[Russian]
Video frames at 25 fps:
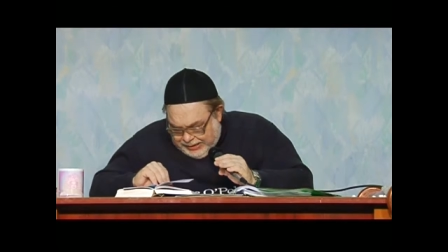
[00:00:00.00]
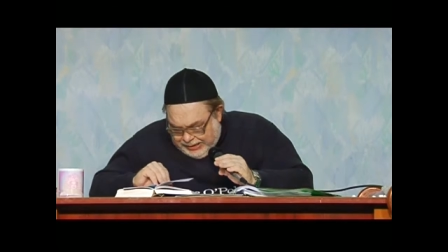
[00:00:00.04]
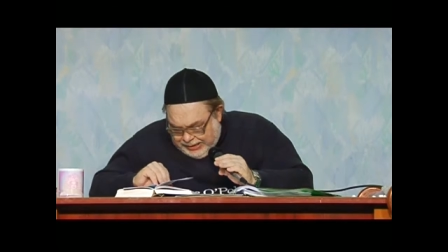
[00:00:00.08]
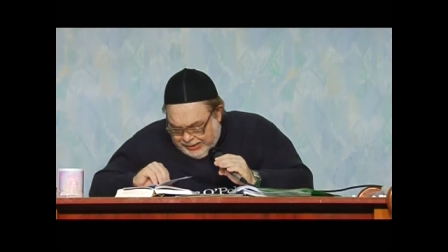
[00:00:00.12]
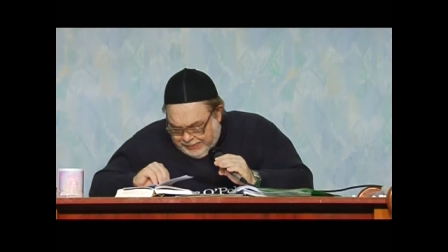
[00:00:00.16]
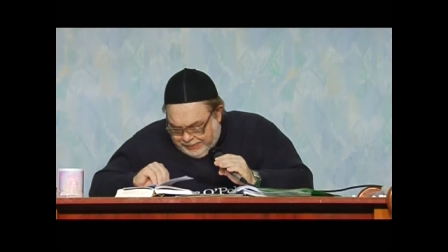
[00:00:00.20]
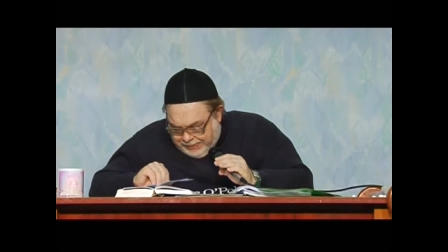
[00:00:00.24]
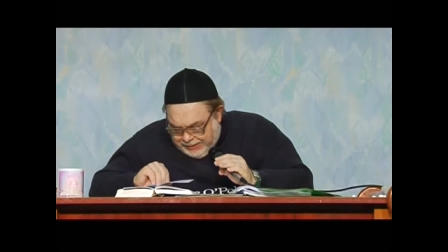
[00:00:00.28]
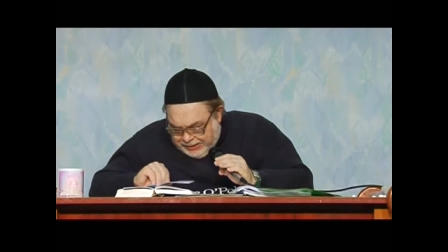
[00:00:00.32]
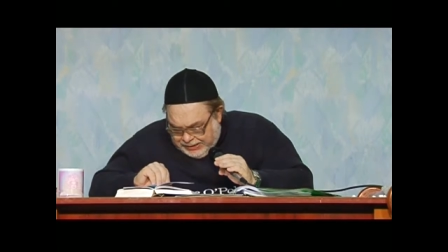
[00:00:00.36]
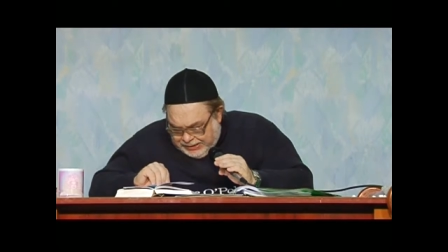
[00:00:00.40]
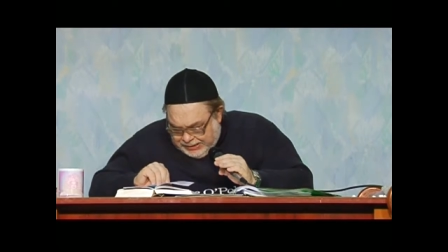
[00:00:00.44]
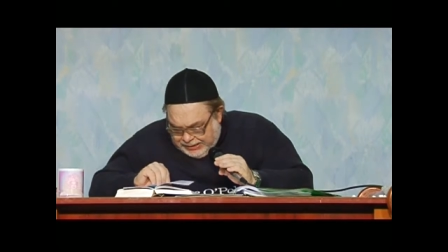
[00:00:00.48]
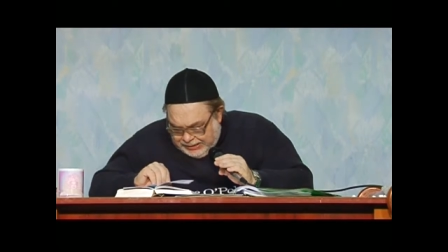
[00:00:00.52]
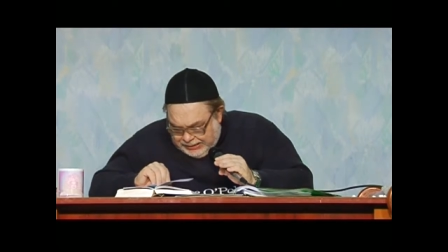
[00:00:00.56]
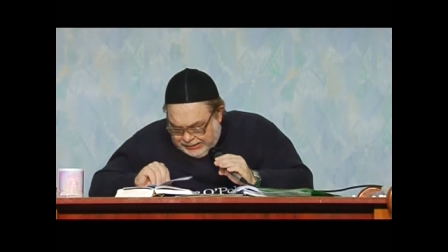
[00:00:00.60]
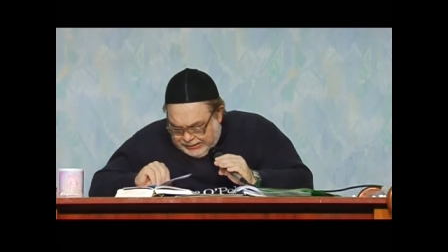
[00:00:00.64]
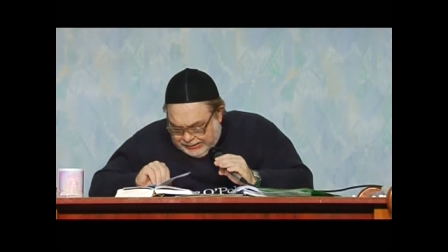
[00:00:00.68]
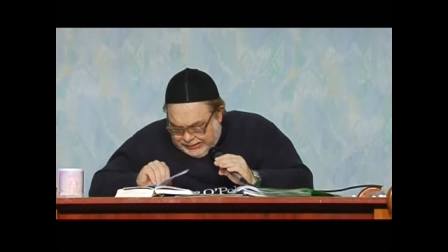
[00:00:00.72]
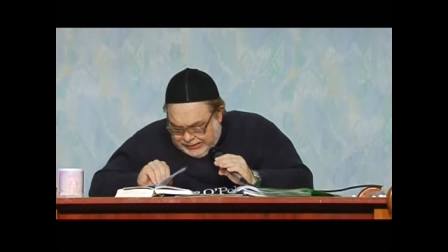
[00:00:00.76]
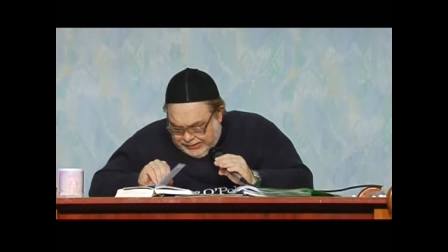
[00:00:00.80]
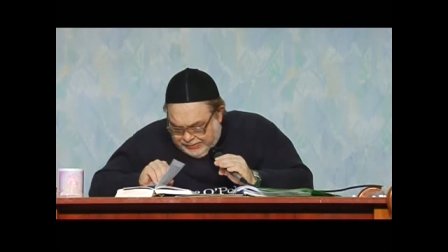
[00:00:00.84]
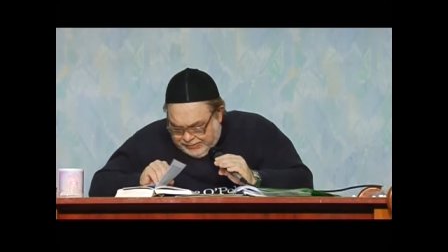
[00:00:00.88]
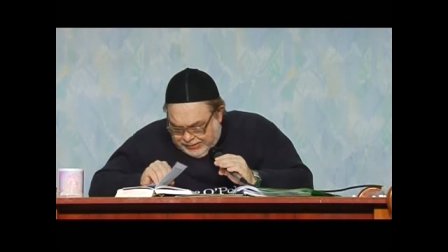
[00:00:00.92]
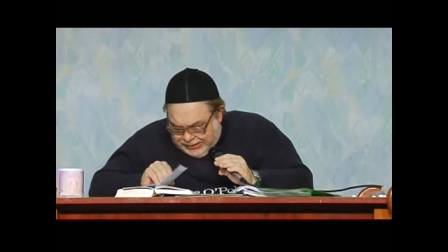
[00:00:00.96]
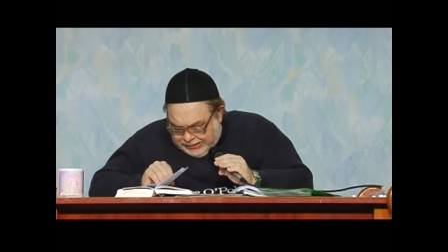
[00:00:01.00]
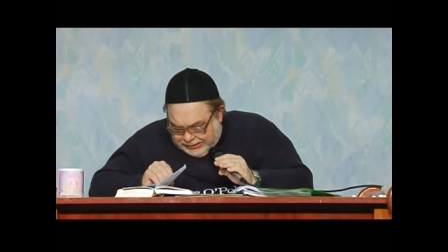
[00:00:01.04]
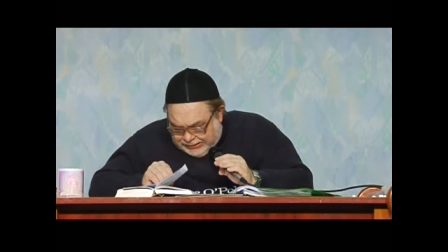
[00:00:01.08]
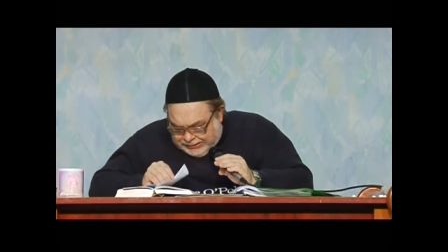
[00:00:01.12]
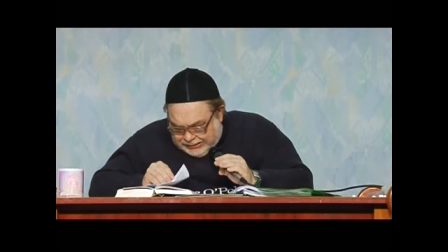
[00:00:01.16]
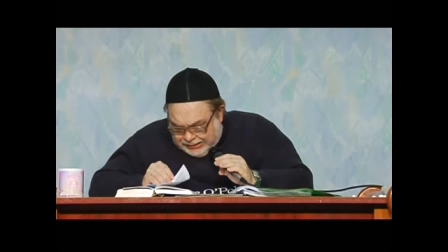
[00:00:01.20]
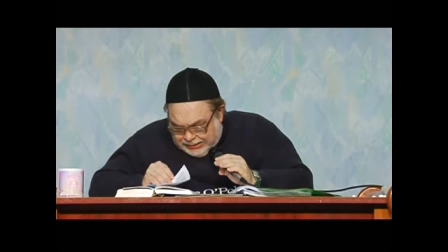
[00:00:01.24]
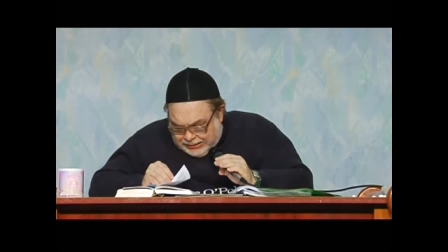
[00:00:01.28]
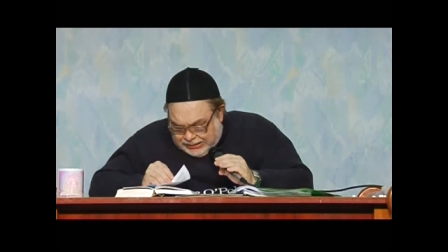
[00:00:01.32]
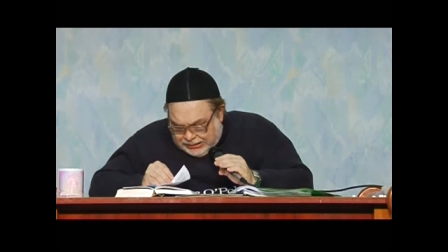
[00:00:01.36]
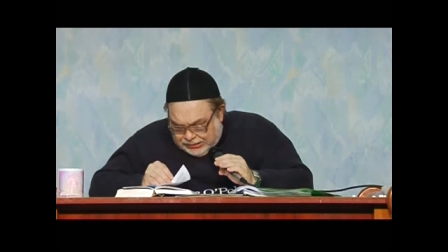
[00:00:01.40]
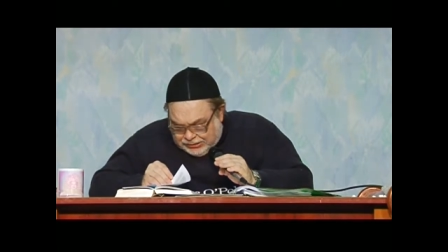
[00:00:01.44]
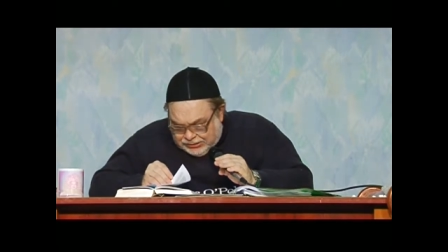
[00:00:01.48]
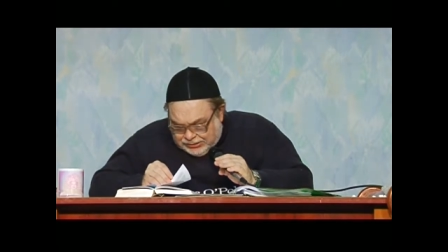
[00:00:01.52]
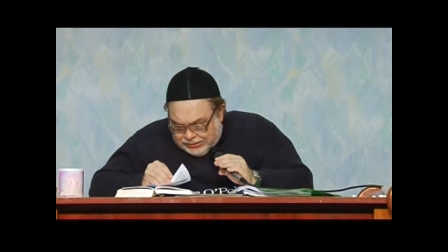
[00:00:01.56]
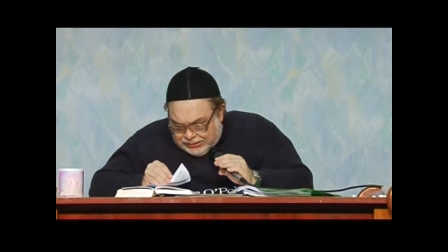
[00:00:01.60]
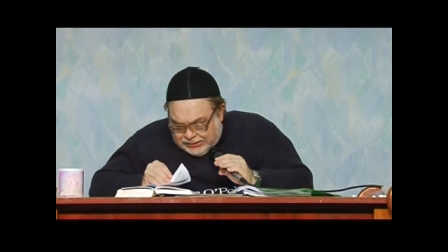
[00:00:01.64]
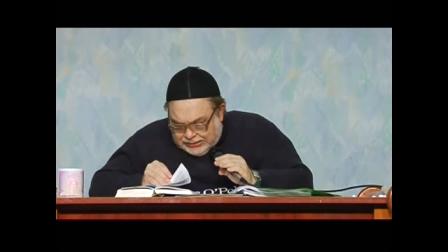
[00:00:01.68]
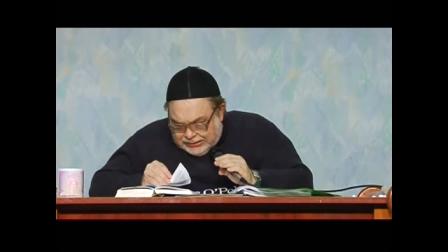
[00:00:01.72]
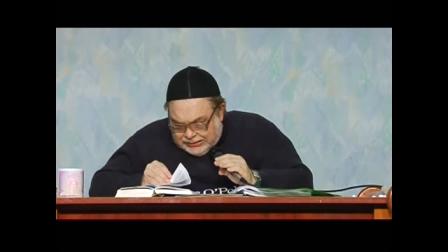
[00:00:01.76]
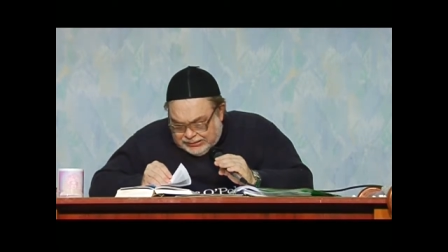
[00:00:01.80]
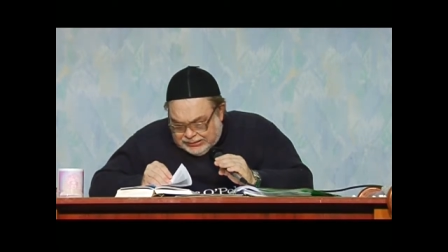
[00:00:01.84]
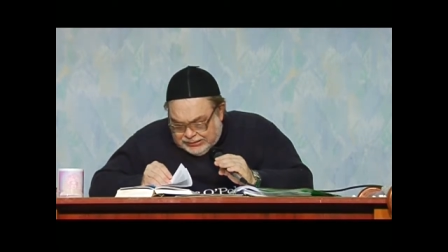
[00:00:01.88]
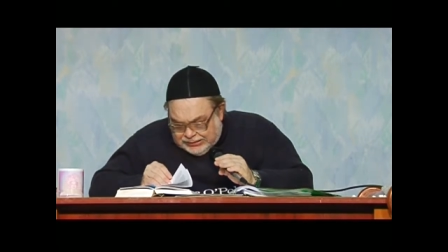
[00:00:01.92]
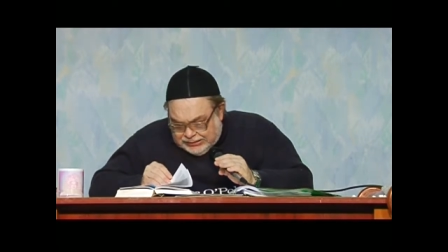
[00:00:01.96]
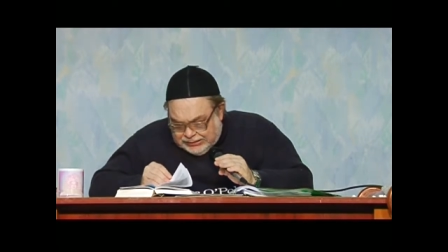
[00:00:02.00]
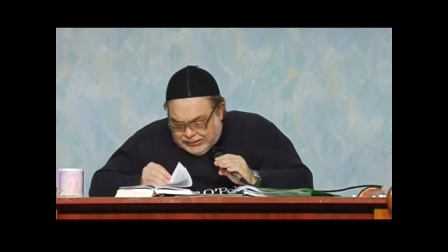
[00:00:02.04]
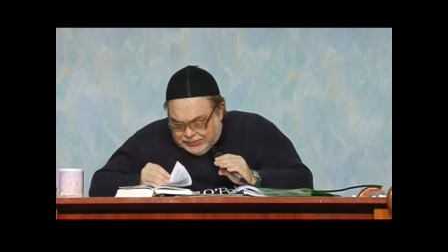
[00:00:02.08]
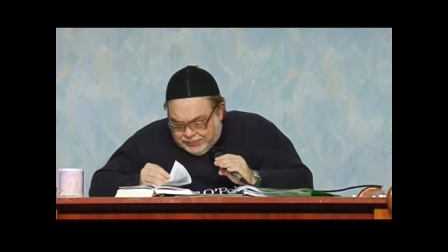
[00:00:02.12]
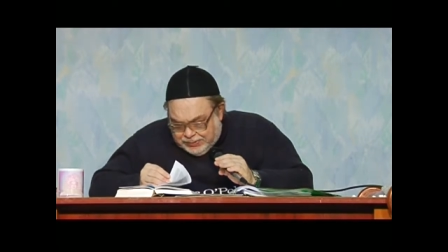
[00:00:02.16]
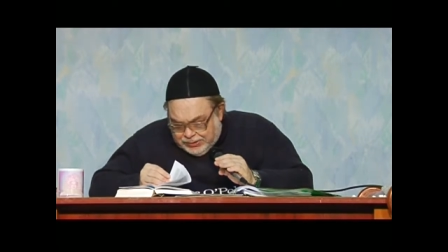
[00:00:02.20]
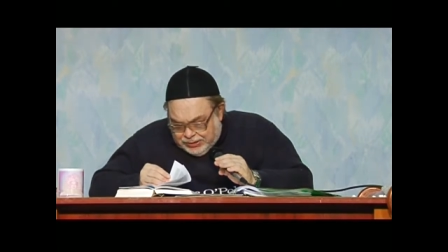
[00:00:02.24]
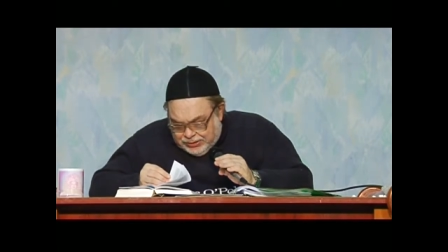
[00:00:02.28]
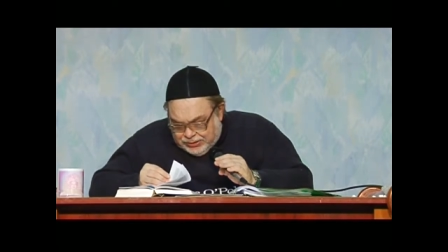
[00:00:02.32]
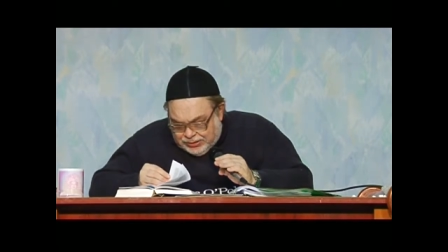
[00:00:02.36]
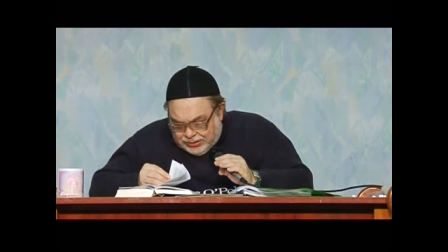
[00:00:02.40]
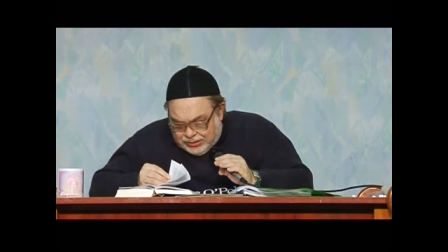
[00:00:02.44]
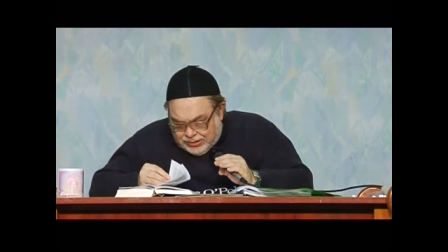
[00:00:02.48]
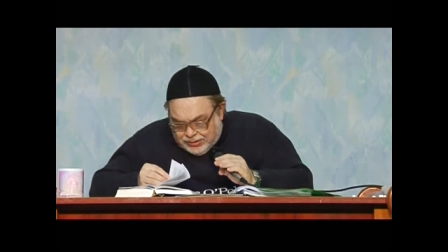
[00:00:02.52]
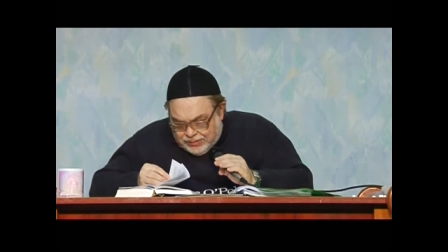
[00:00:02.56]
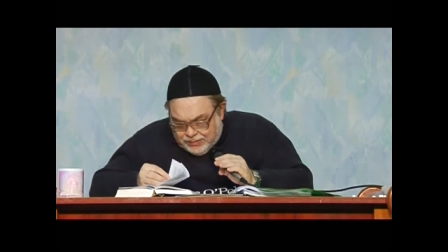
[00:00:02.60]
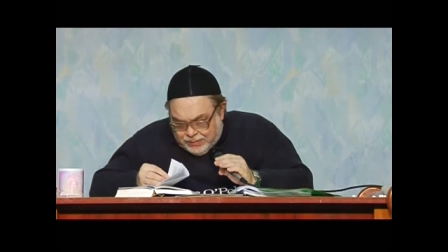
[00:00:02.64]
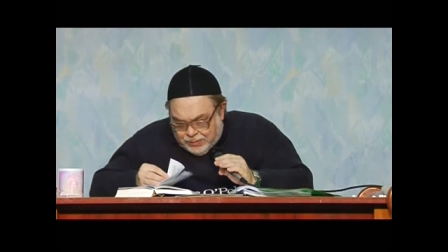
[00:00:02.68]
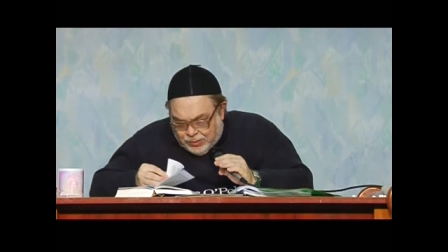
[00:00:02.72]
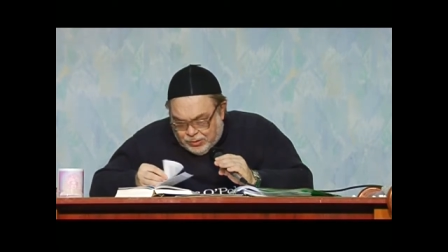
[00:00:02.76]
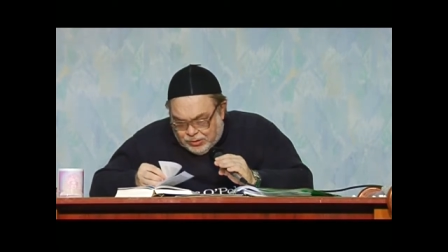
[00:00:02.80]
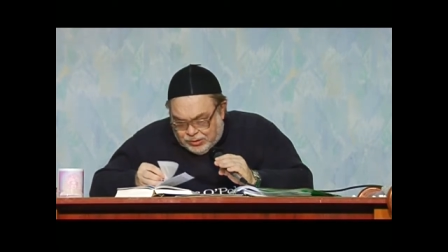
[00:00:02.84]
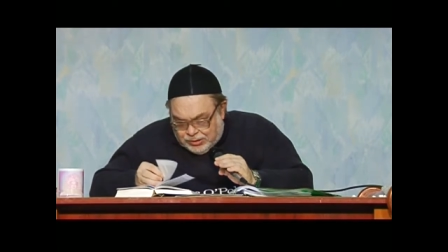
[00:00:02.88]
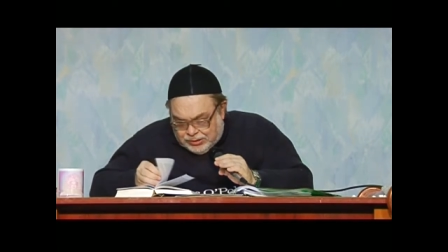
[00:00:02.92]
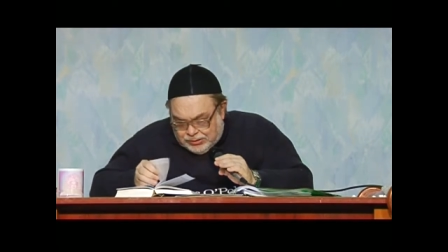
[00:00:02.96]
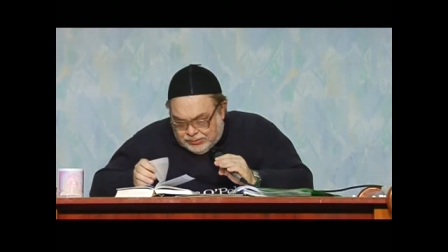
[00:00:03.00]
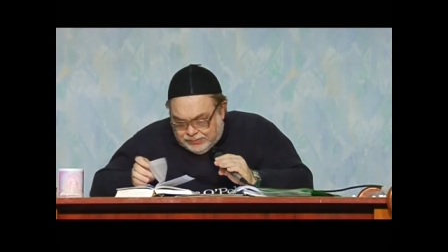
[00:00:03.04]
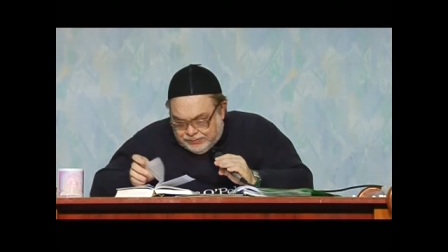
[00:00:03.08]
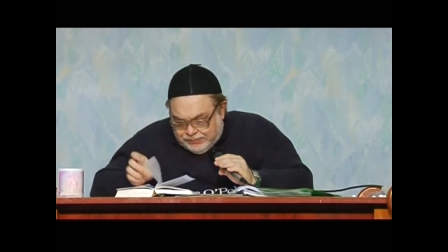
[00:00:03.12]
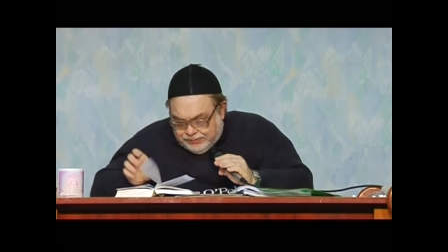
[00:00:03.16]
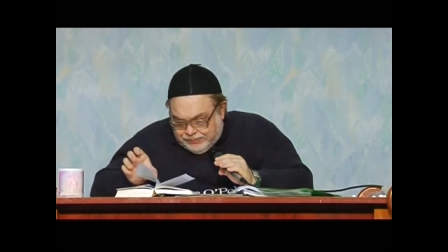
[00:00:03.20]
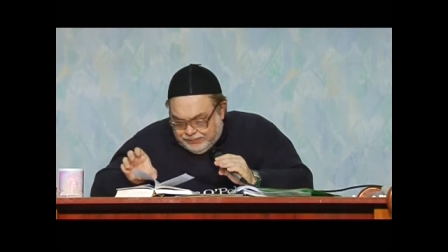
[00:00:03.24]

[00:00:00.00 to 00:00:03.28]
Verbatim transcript: и пойди на место, которое изберет Бог.